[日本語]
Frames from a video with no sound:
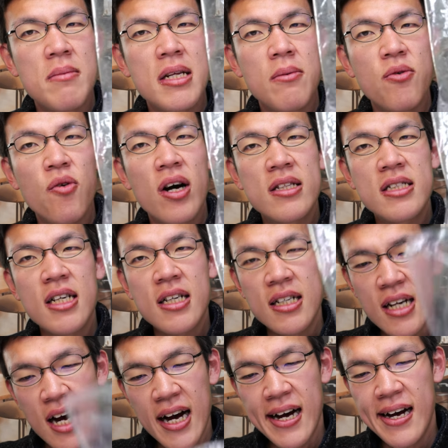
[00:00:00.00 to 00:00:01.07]
みてもよかった
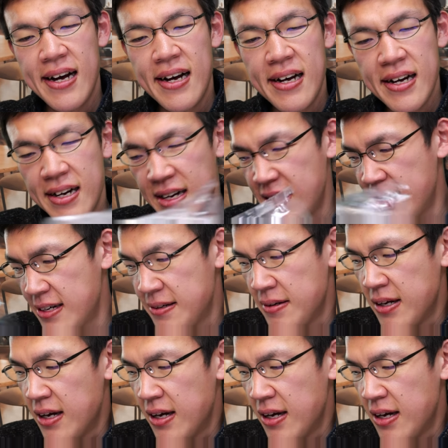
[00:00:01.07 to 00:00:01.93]
かな。